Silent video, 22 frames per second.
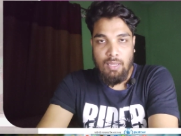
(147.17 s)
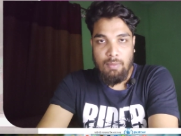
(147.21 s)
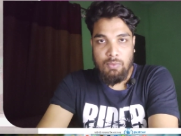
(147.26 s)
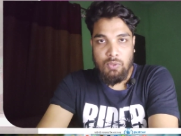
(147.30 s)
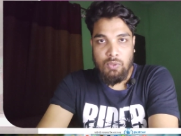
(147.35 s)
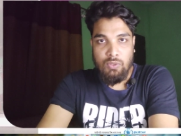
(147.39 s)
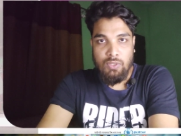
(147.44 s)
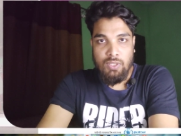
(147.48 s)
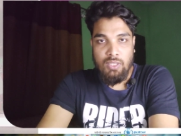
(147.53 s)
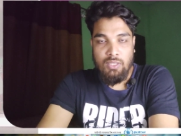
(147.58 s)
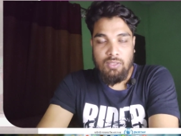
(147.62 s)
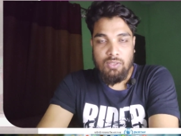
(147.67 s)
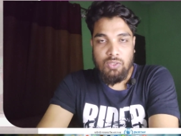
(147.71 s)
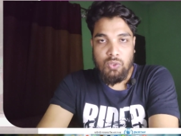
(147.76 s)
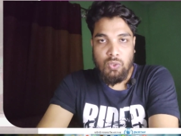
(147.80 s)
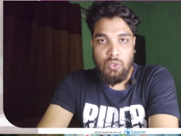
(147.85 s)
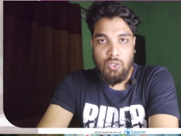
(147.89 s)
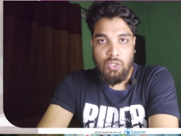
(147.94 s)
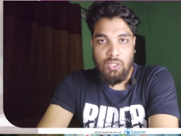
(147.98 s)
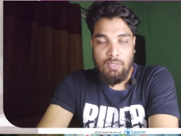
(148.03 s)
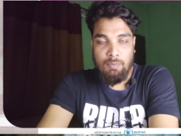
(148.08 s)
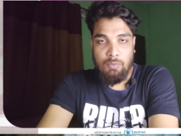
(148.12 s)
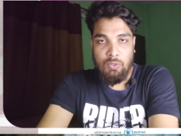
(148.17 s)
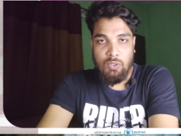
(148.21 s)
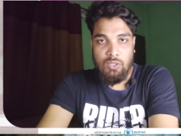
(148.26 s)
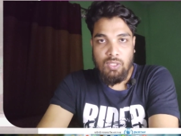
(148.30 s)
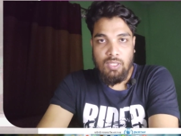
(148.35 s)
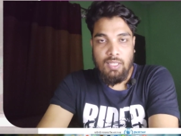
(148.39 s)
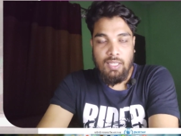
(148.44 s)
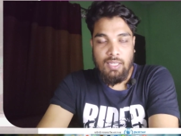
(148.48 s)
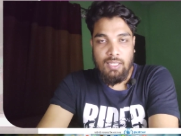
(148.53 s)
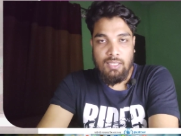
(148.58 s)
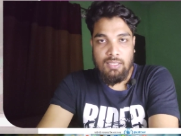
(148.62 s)
আবেদনের সংক্ষিপ্ততা
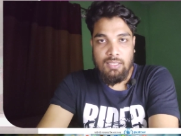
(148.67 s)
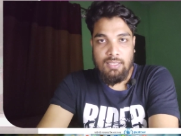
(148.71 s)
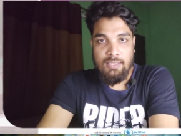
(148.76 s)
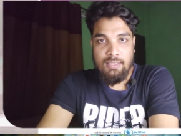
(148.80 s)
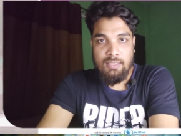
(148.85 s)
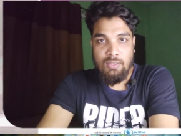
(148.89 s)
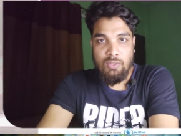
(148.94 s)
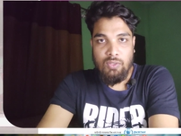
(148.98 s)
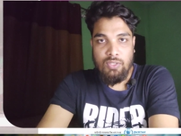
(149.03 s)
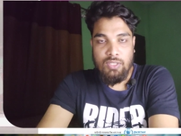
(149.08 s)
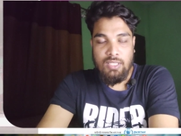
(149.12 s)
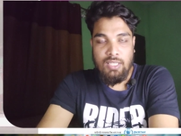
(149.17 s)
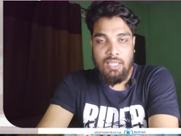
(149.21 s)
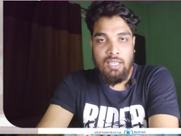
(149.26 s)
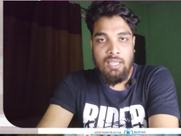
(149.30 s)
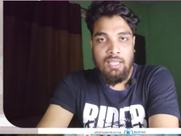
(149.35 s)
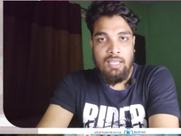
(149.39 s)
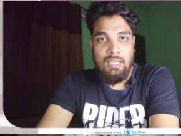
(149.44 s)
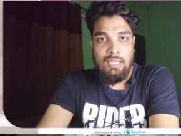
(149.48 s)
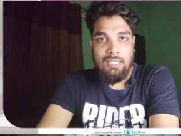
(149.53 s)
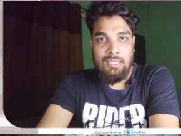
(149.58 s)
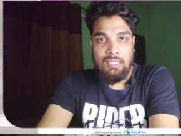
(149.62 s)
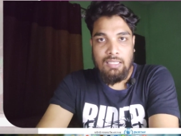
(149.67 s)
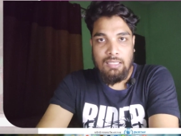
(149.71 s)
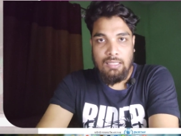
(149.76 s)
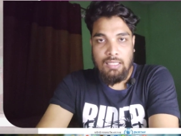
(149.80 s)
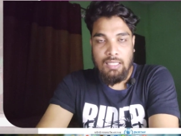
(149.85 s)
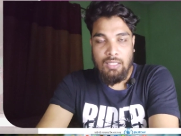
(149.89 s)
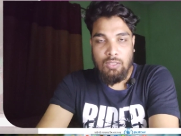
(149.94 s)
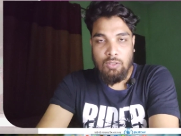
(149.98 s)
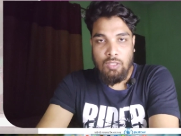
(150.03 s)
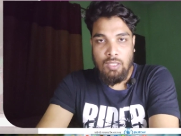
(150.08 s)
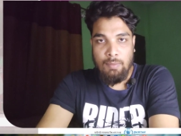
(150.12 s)
দেখা দিয়েছিল যে
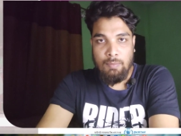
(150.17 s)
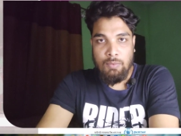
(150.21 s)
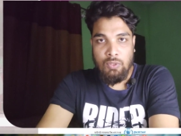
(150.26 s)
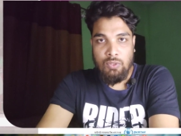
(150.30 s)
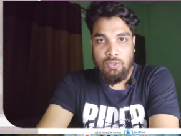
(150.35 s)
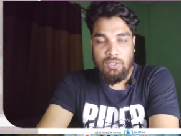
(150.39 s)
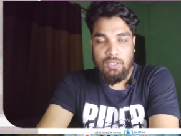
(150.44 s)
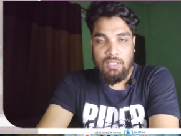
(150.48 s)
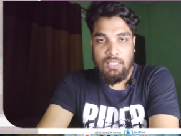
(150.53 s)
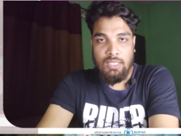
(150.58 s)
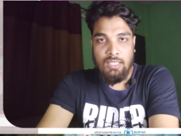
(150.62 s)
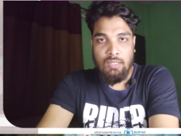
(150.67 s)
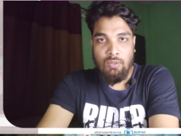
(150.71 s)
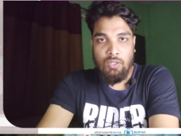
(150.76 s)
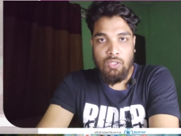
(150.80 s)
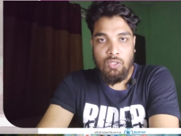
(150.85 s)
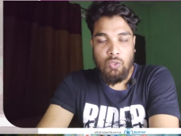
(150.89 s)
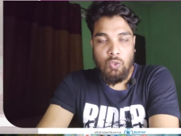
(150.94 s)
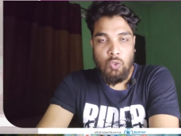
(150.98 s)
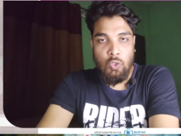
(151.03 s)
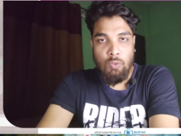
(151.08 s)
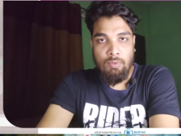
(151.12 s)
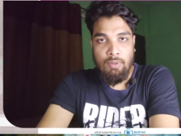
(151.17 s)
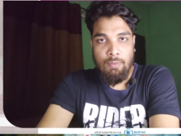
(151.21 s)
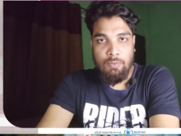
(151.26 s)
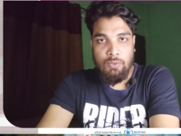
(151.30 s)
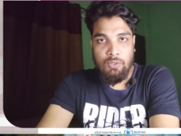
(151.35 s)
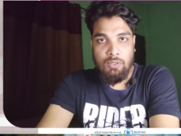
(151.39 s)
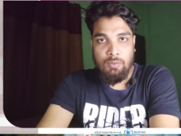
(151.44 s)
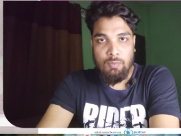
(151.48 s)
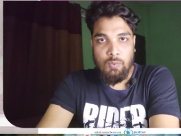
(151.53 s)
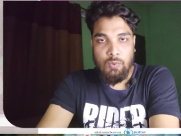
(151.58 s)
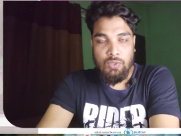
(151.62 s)
নির্ধারিত আবেদনের থেকে অনেক কম
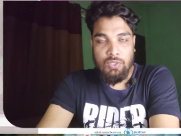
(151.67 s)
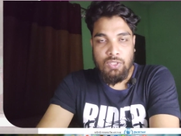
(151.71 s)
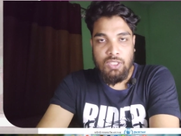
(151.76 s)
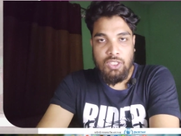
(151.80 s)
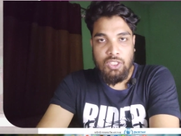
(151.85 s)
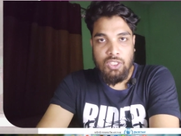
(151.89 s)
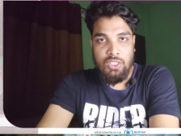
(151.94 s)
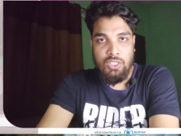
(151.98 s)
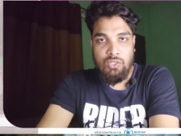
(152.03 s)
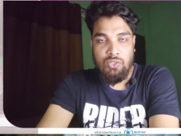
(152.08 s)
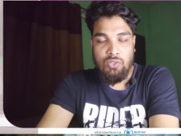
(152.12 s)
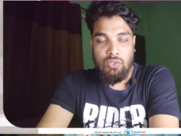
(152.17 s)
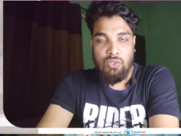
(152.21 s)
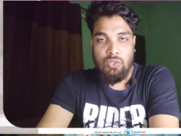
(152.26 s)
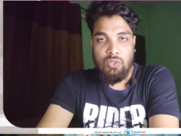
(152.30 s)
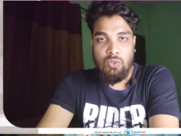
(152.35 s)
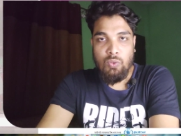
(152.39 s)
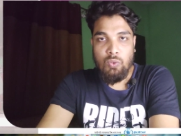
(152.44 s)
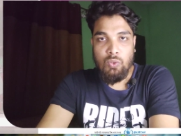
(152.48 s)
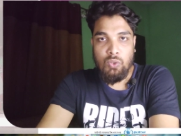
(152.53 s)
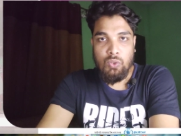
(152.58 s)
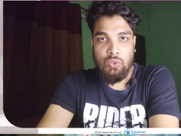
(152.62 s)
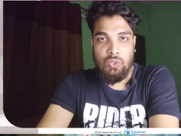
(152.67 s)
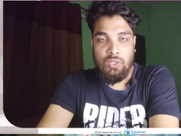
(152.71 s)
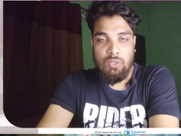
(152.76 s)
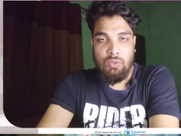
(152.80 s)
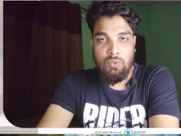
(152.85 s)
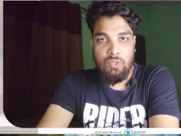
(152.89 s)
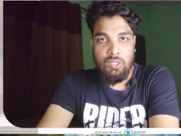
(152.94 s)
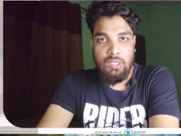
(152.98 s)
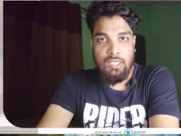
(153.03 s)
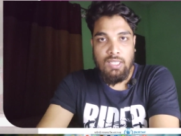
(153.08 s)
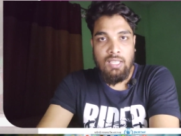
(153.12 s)
আবেদন পড়েছে সেজন্য উক্ত
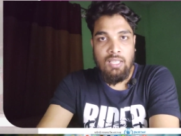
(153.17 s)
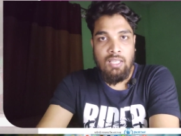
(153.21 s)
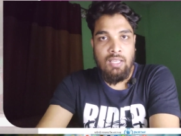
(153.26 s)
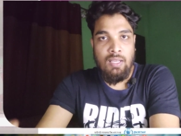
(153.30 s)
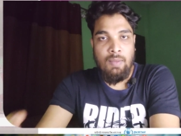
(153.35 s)
ইউনিয়নে